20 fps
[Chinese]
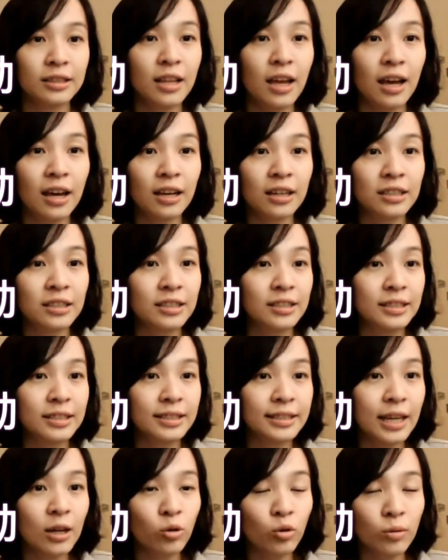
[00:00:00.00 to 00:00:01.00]
那
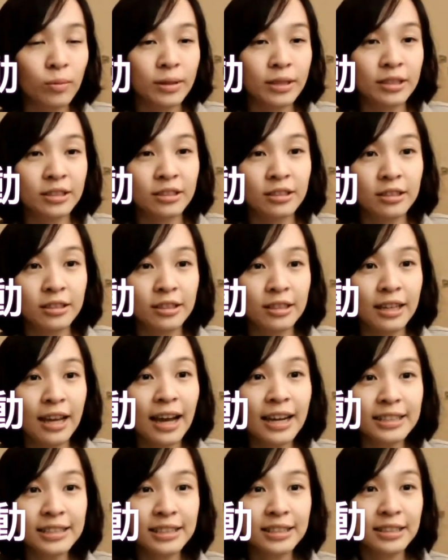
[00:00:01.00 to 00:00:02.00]
在我们
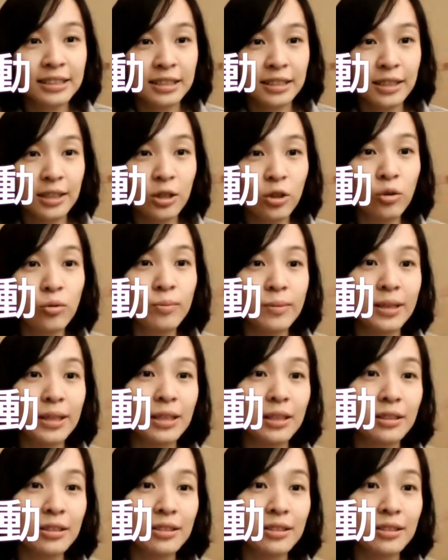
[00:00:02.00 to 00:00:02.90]
开启这个共比